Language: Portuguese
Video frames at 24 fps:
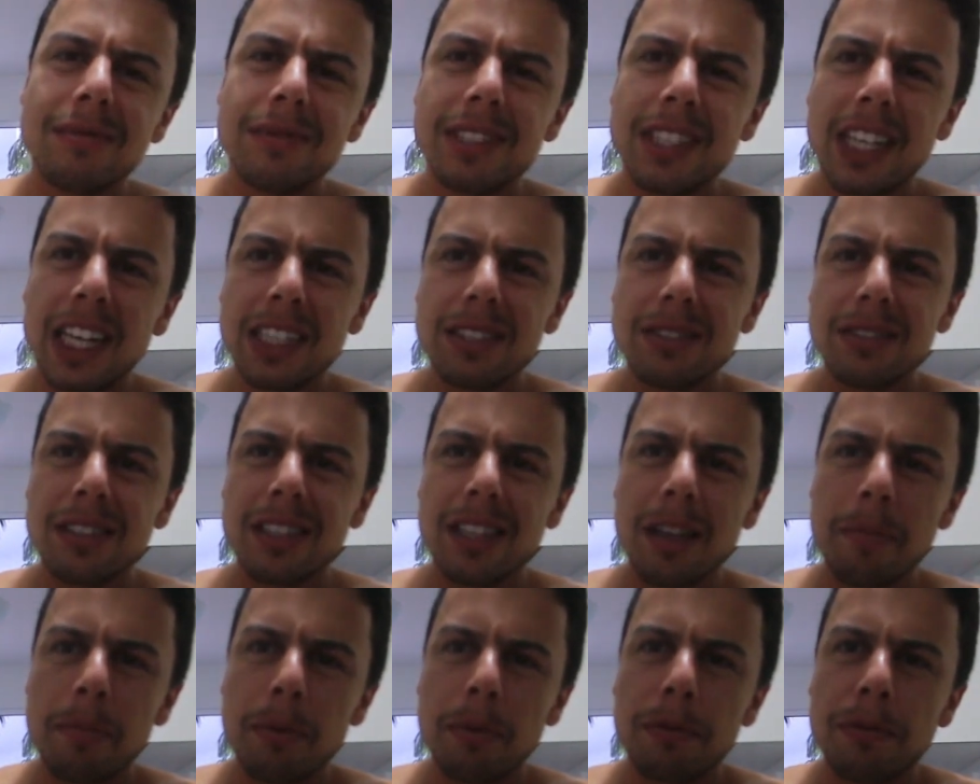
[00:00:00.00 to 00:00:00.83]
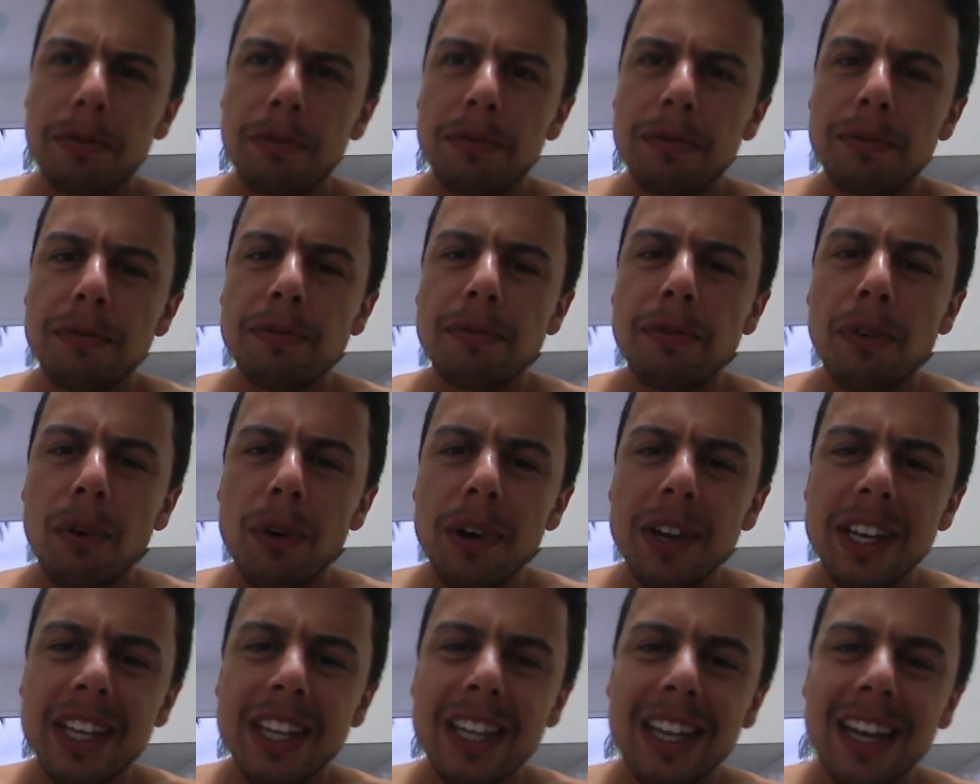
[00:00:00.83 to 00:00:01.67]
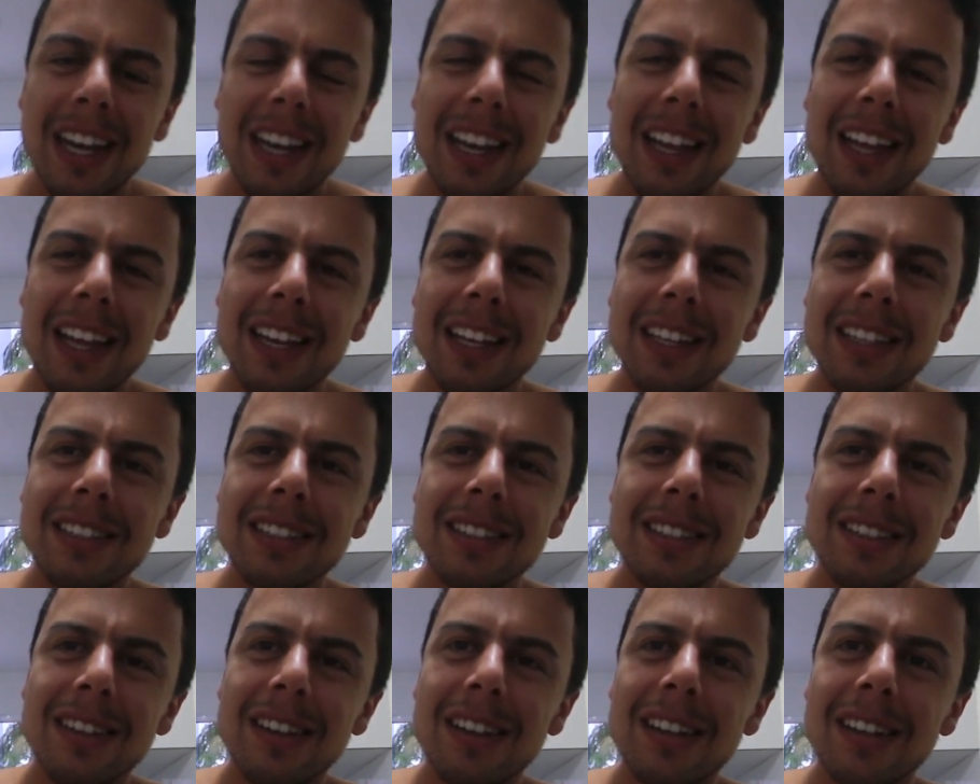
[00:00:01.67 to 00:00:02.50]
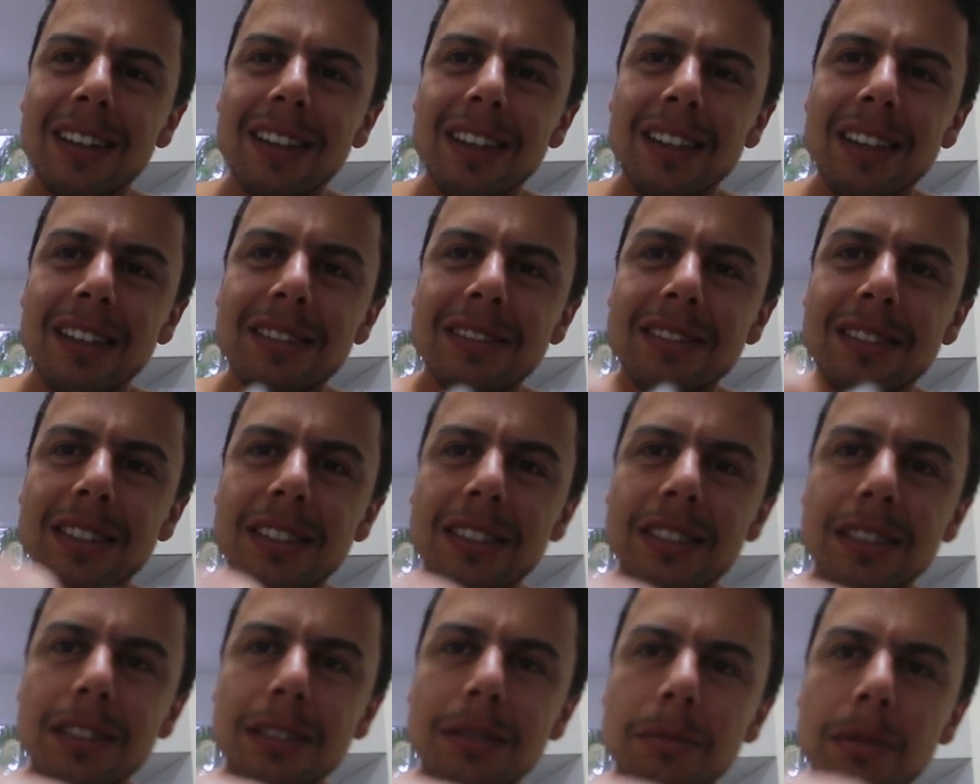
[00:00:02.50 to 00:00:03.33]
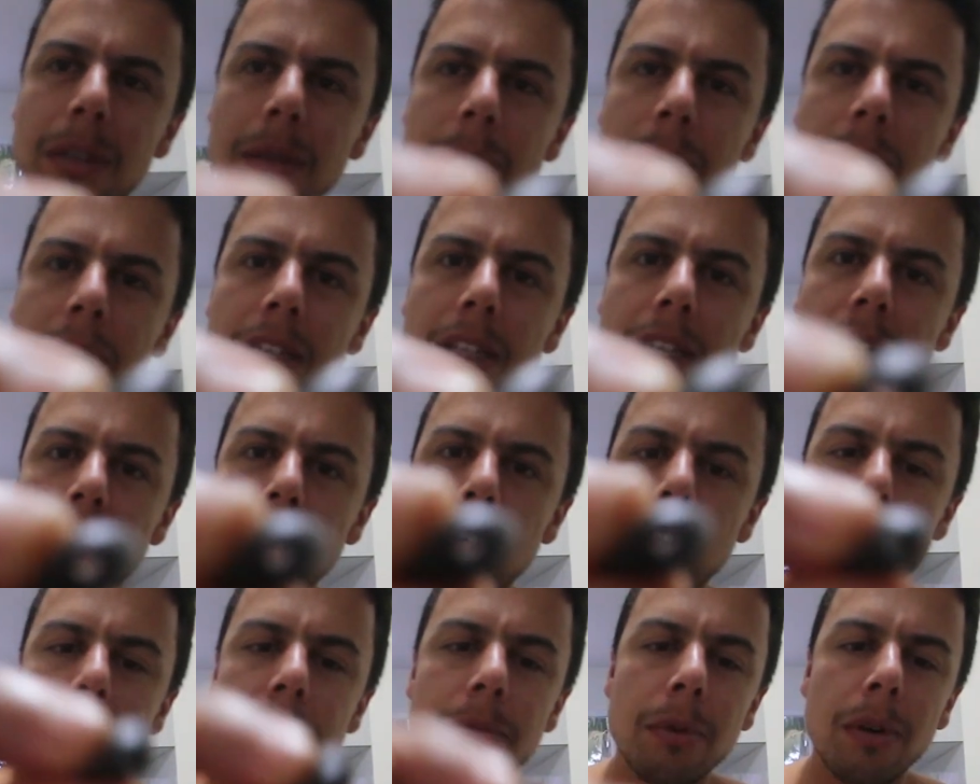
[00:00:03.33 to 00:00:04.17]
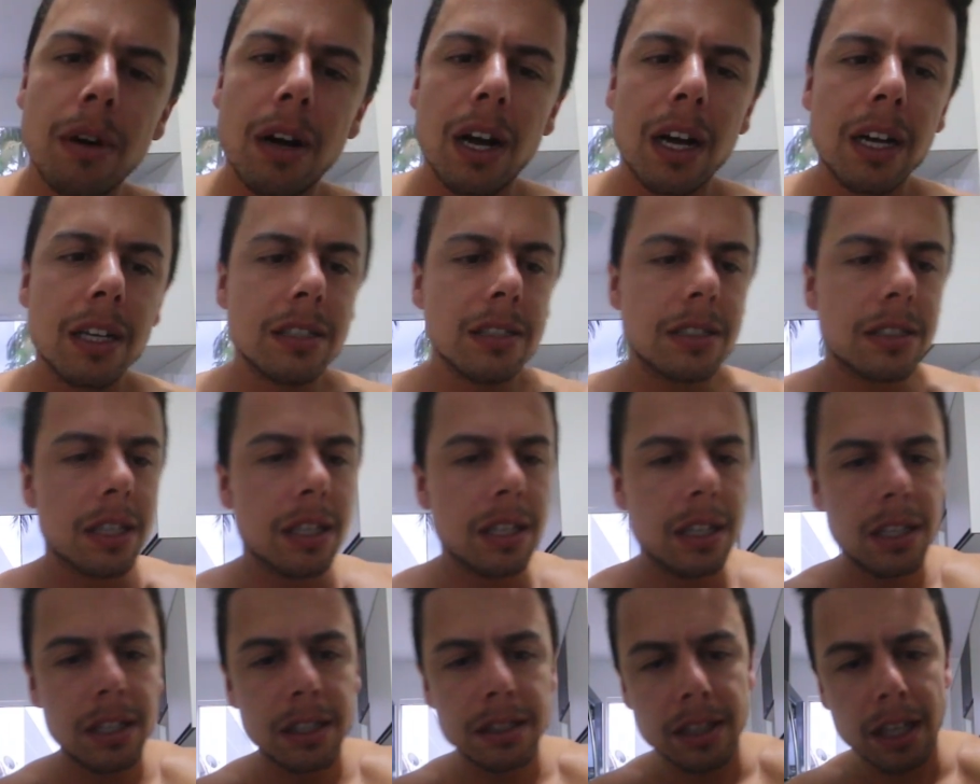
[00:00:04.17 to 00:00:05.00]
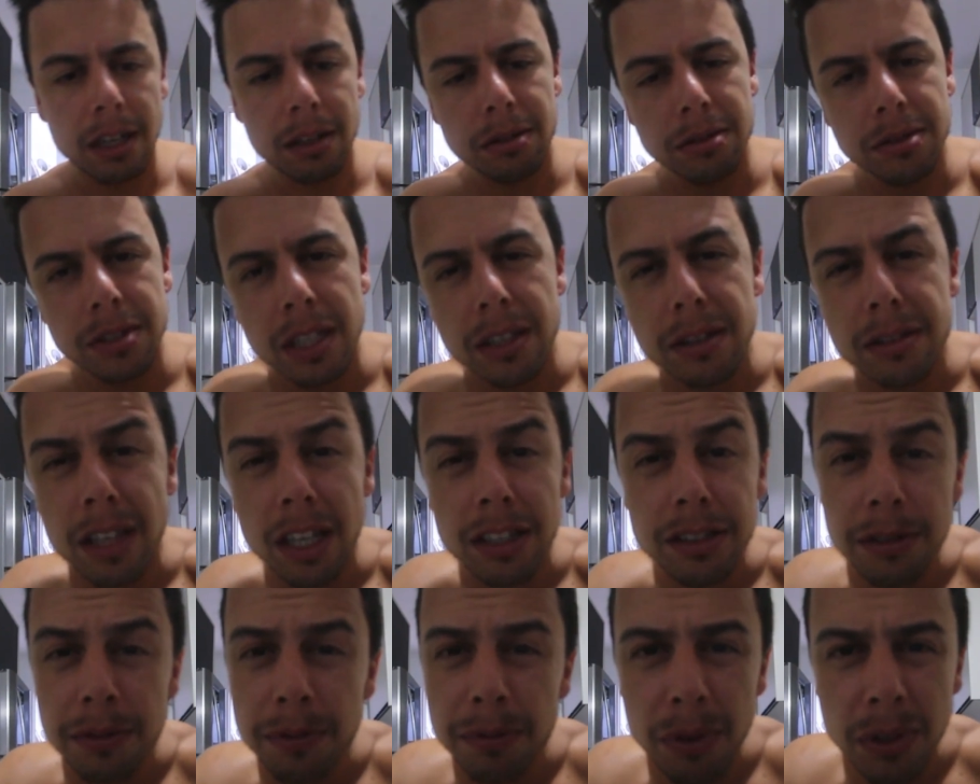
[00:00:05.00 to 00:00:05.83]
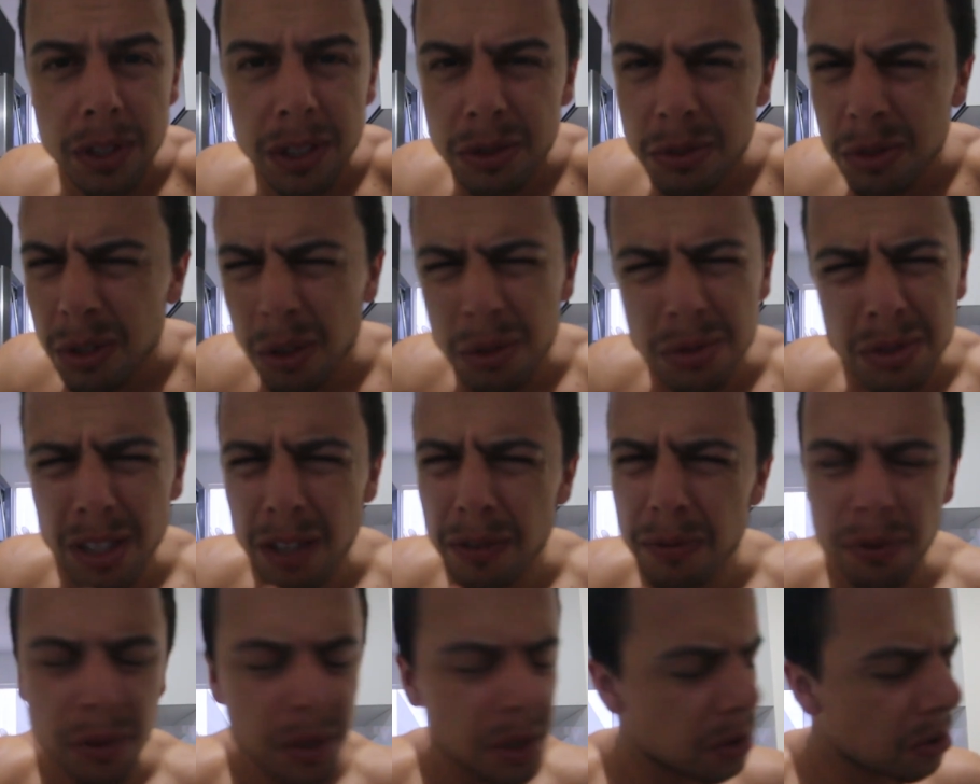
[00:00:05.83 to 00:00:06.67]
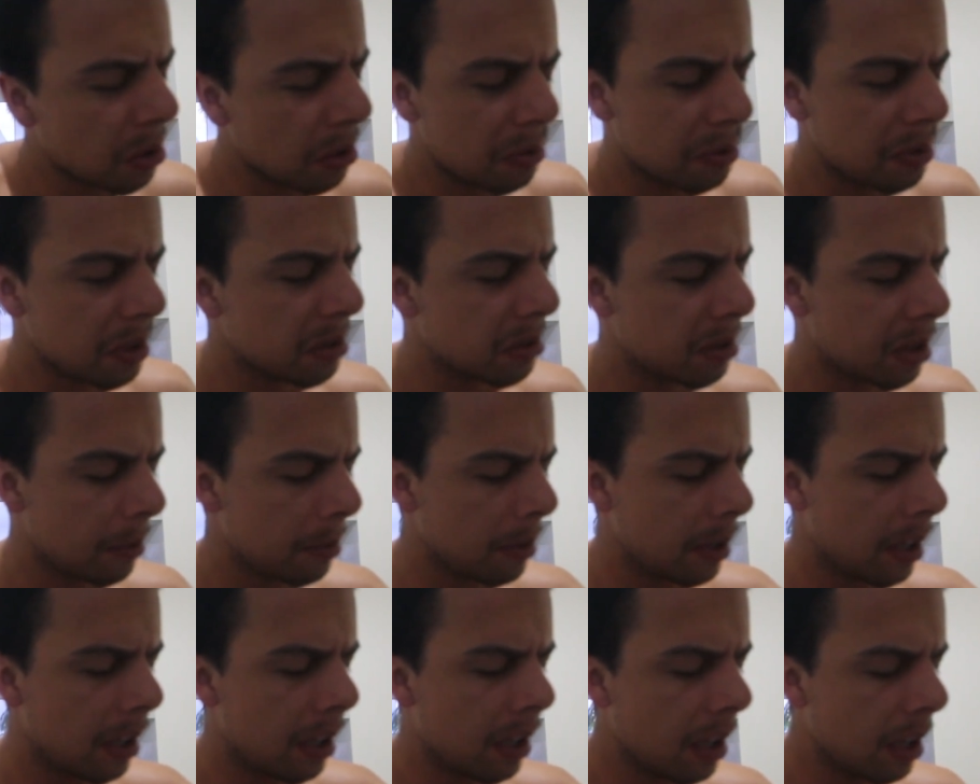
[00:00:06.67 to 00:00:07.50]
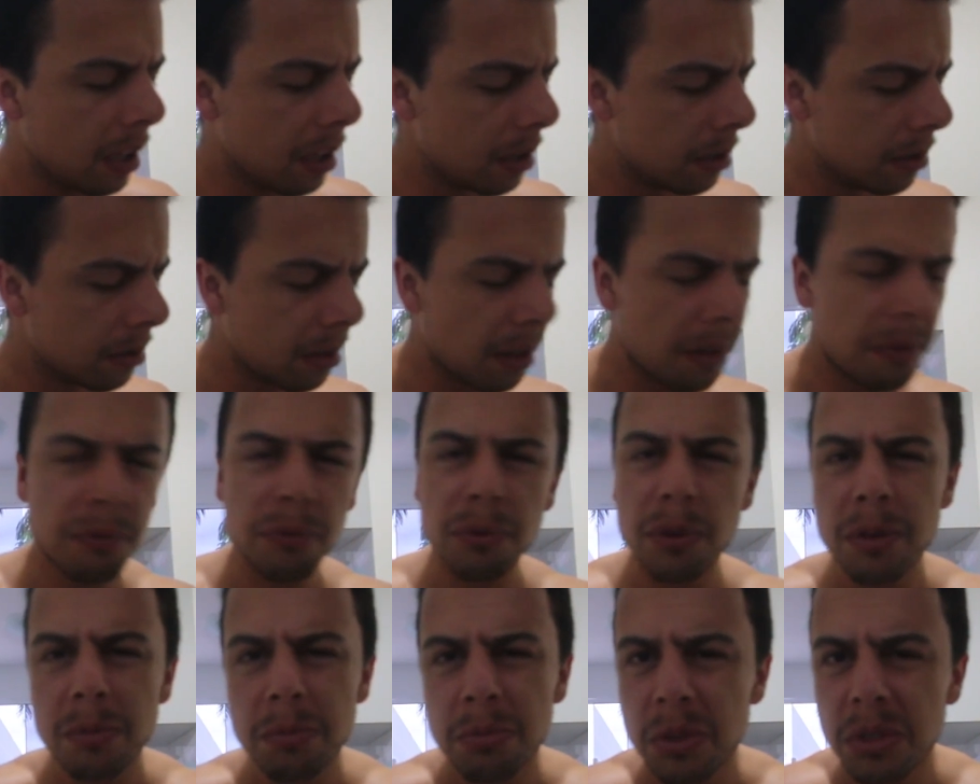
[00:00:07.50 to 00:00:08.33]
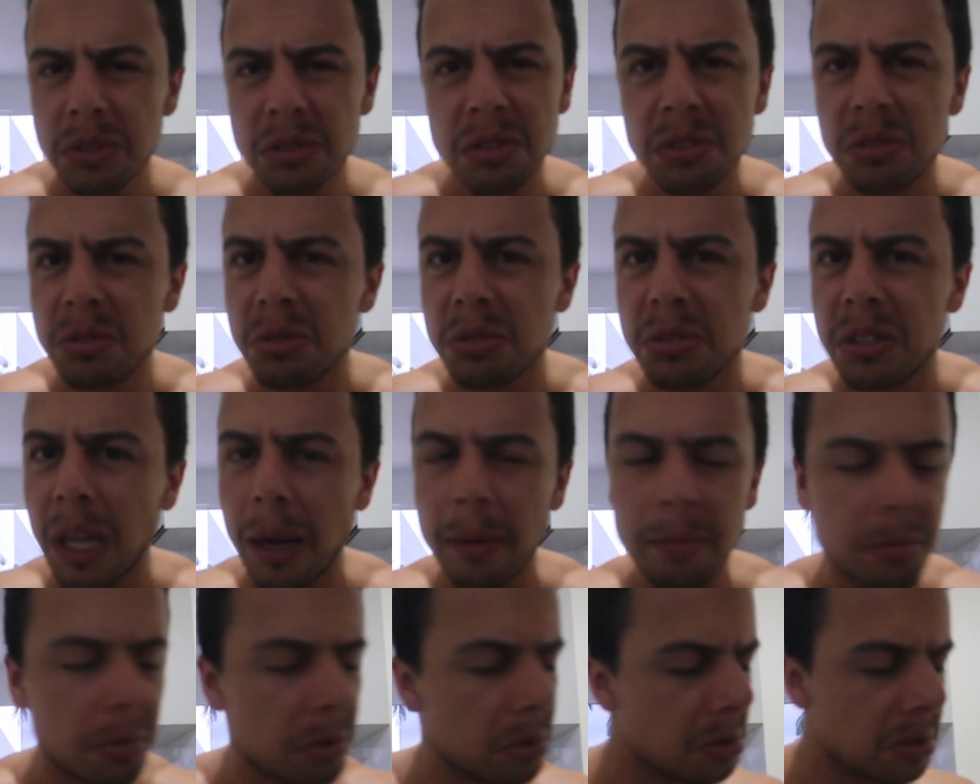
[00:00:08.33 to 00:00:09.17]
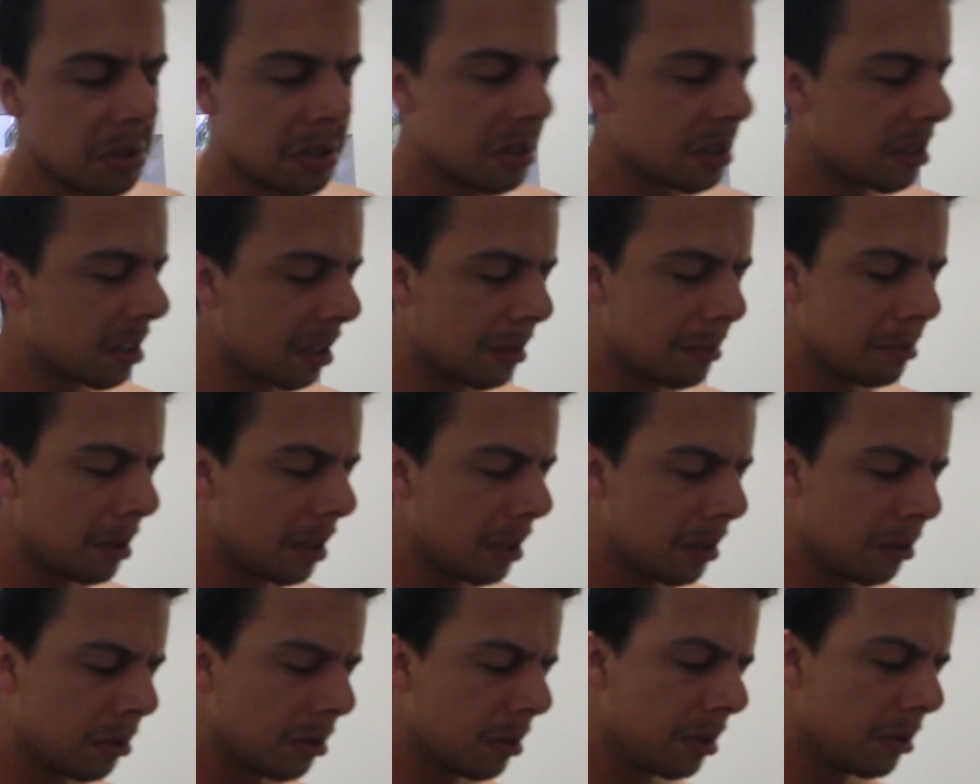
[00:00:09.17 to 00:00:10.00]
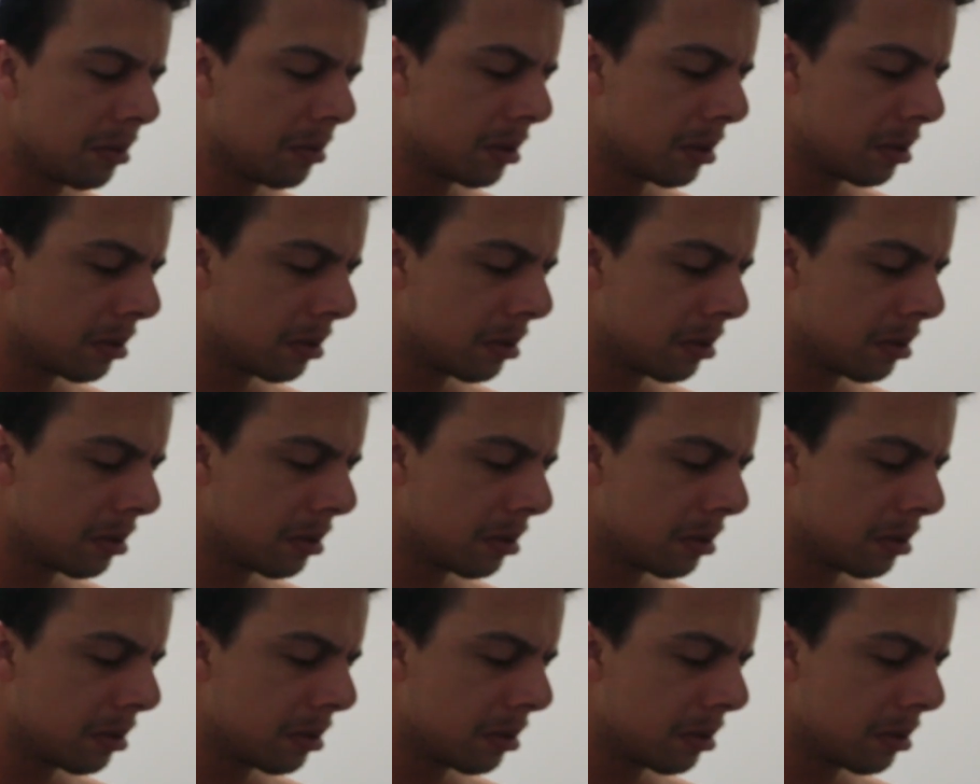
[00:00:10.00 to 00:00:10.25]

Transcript: Será que isso aqui é pro fone, galera? Olha aqui, ó, um trocinho bem pequenininho de borracha. Tá com jeito que é de fone. Eu nunca usei fone de ouvido, sabia? Nunca fui muito de escutar música. Bem doido